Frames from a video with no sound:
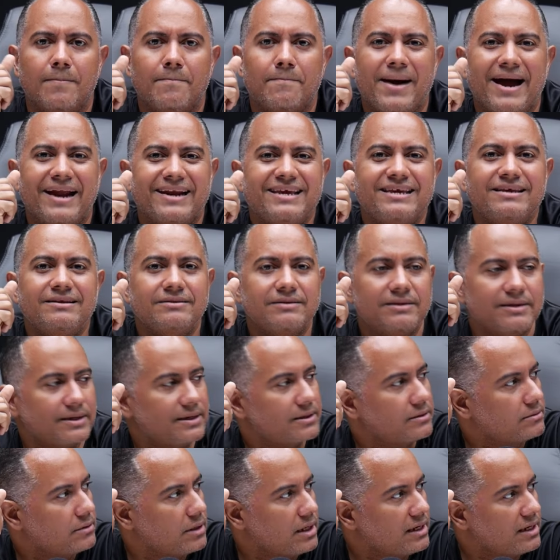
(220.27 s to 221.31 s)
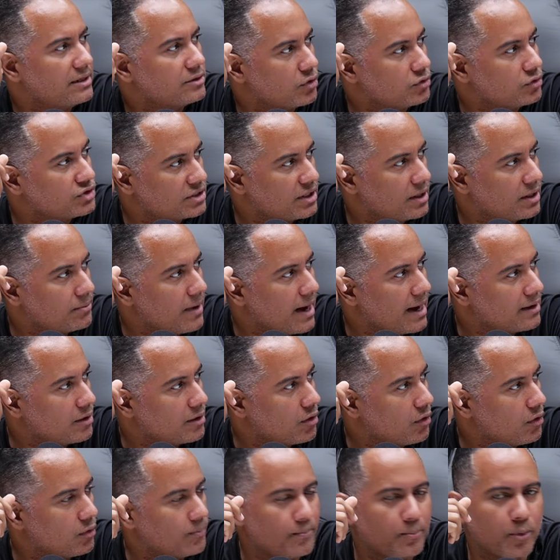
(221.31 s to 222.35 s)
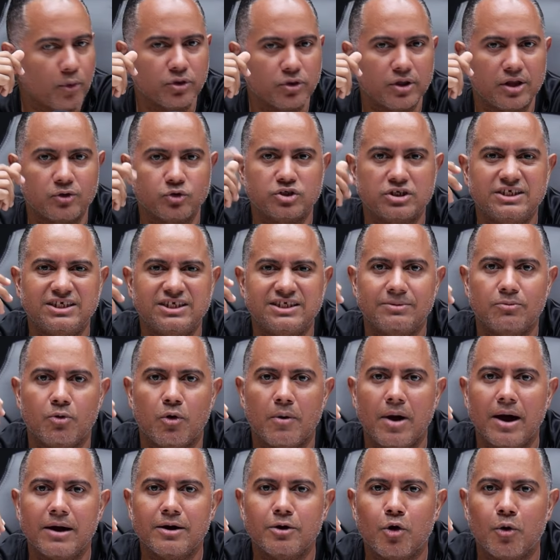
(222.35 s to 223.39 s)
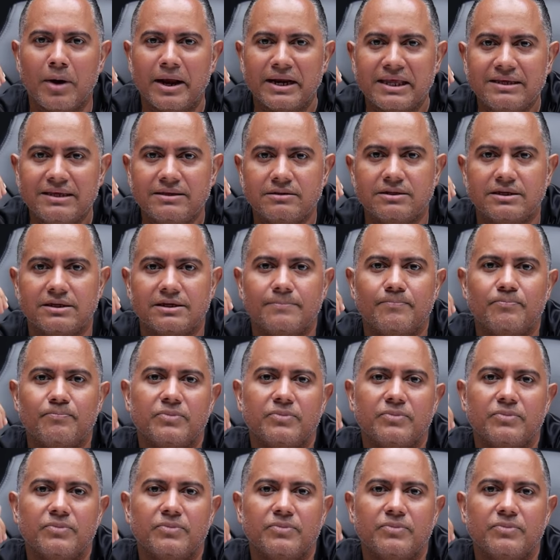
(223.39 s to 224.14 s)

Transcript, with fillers: el entonces banco, poderosísimo banco van inter